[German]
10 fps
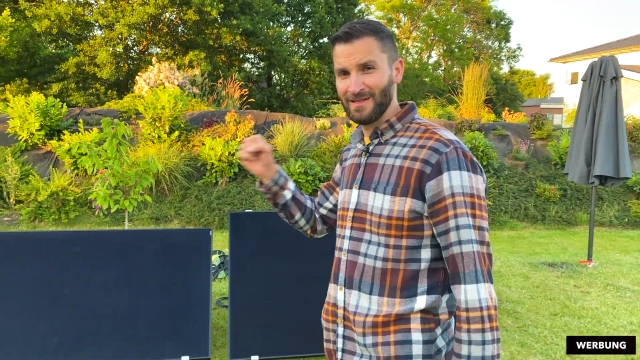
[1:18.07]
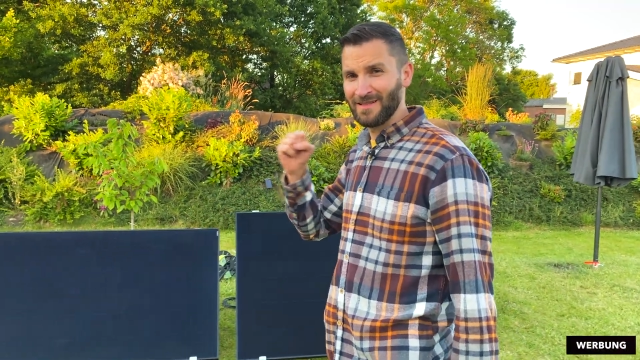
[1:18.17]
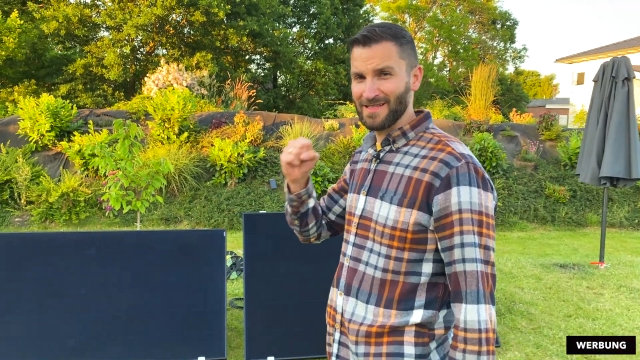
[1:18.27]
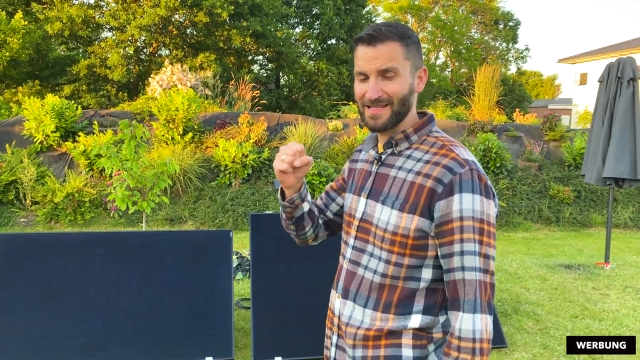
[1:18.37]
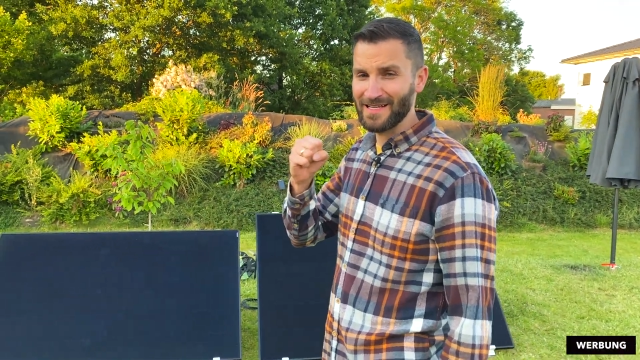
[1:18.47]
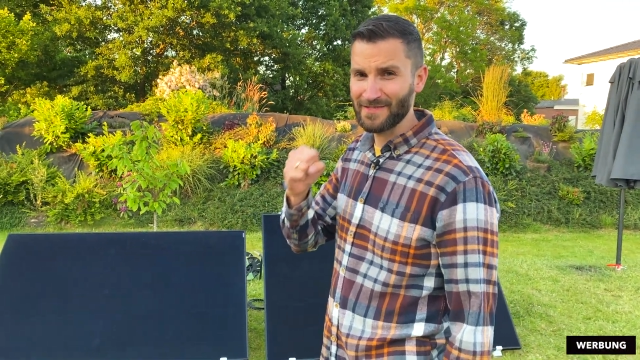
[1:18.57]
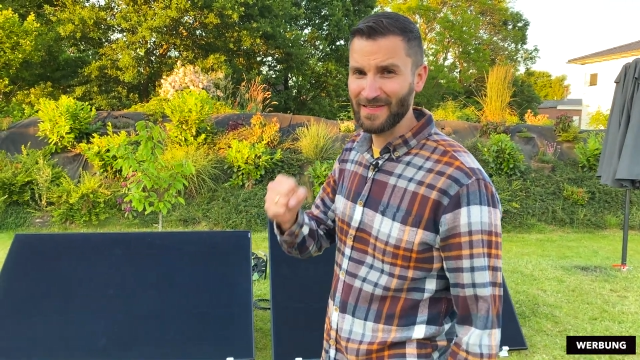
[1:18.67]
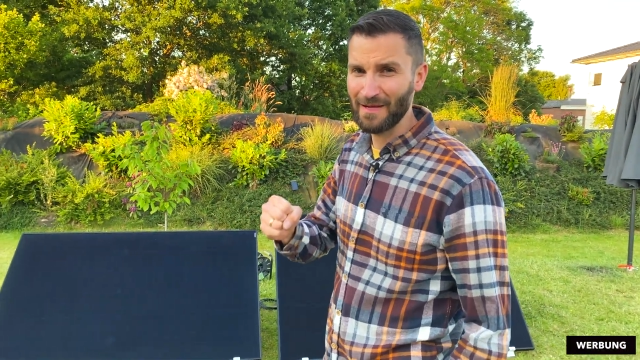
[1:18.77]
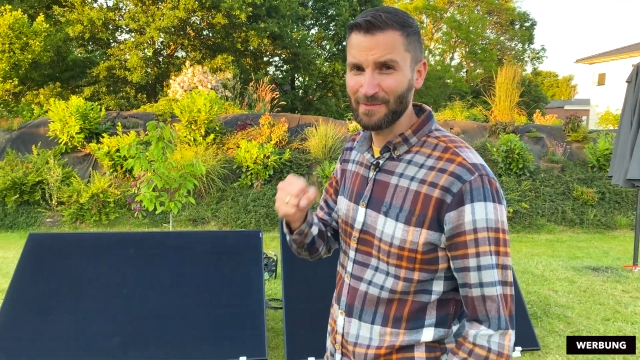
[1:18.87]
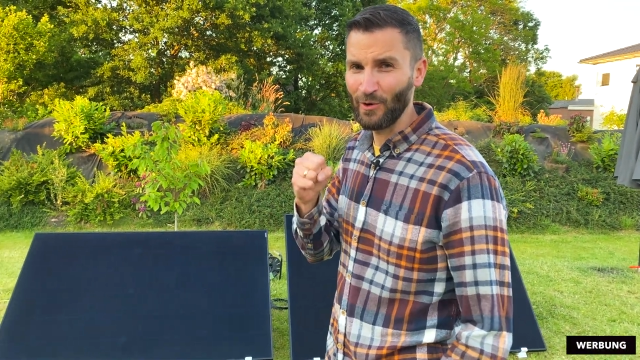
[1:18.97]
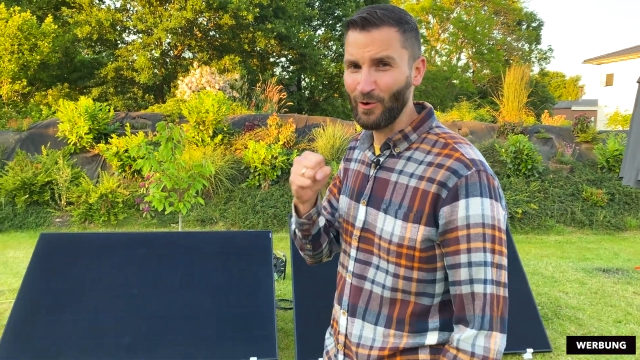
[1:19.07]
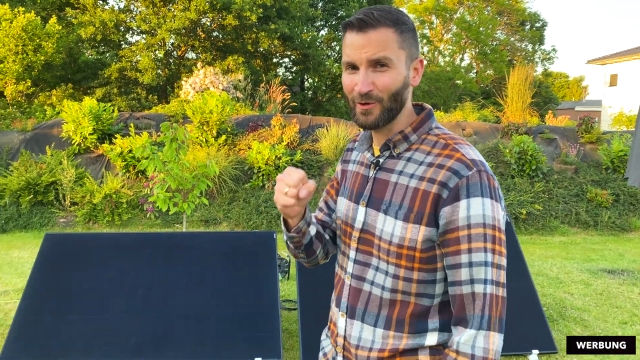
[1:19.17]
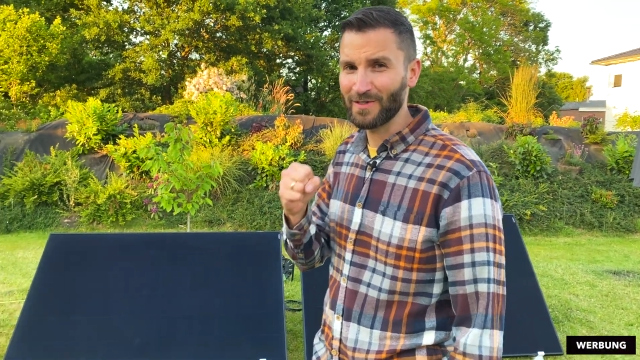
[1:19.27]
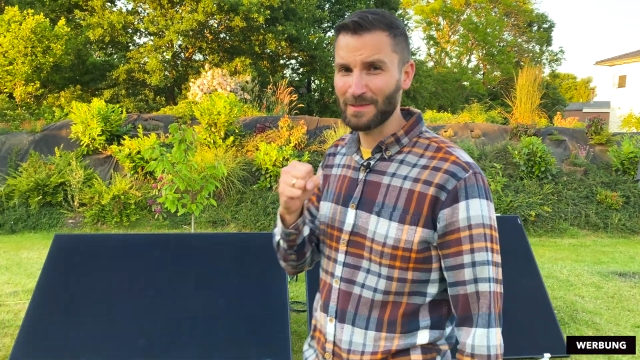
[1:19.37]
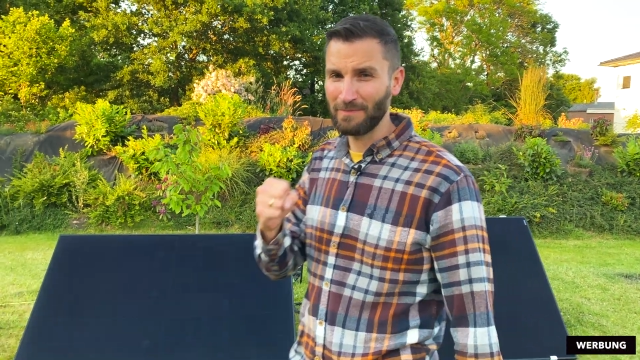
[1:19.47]
Das heißt, wir haben hier
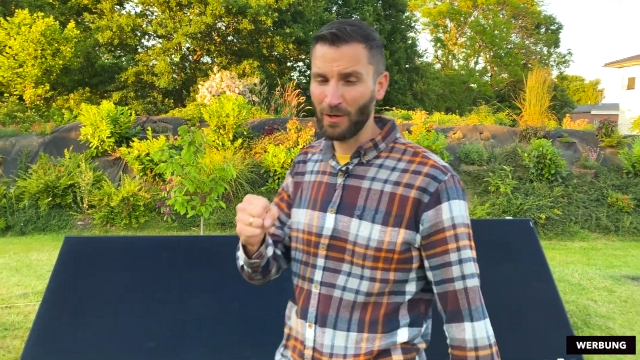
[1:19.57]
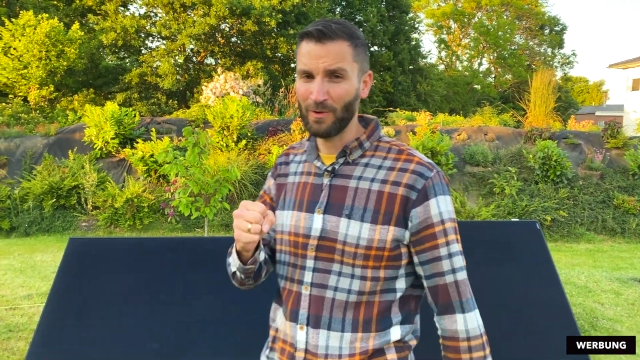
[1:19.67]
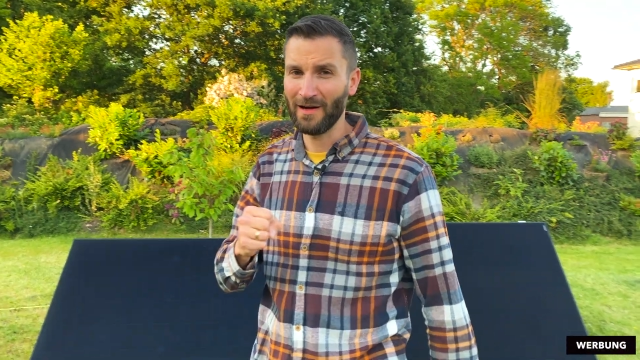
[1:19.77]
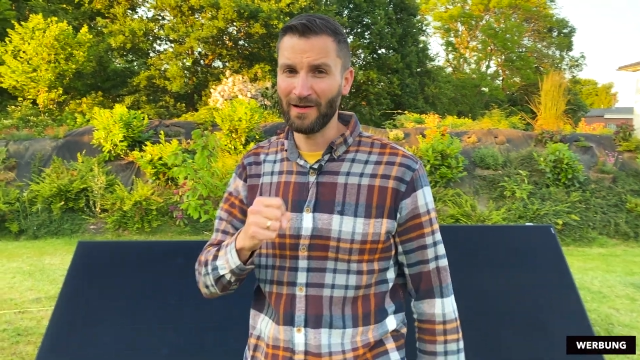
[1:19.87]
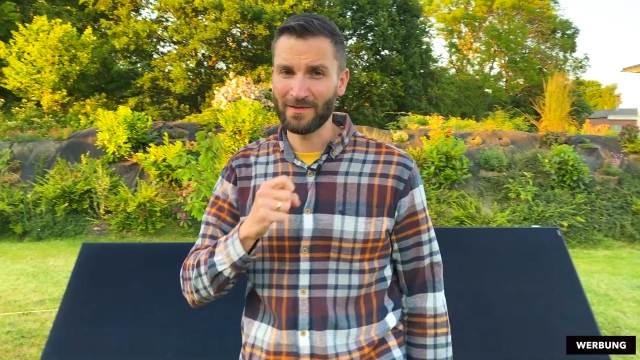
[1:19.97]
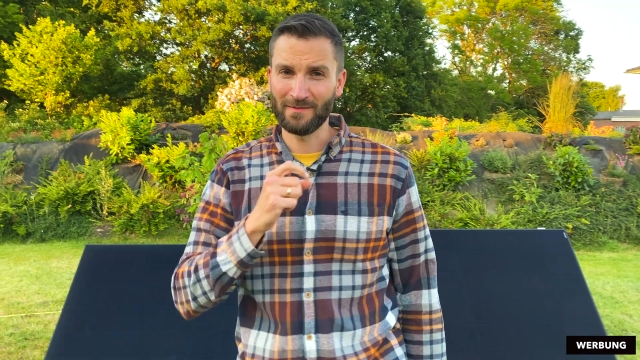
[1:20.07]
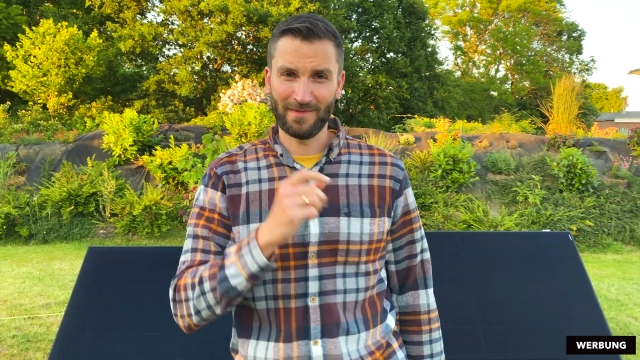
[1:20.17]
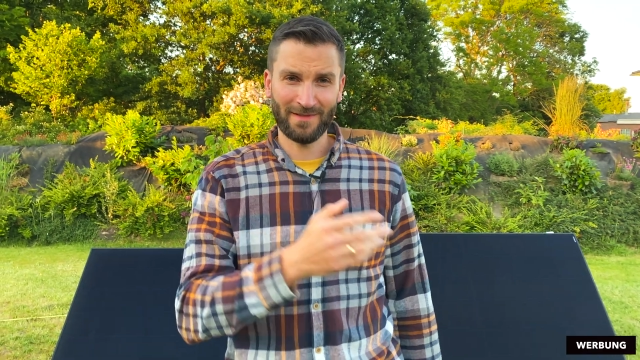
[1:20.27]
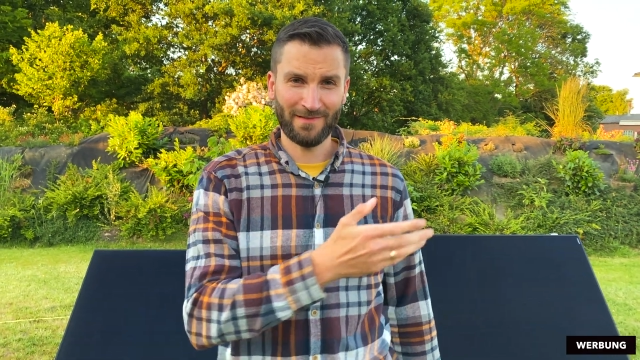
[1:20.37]
ordentlich Power ja,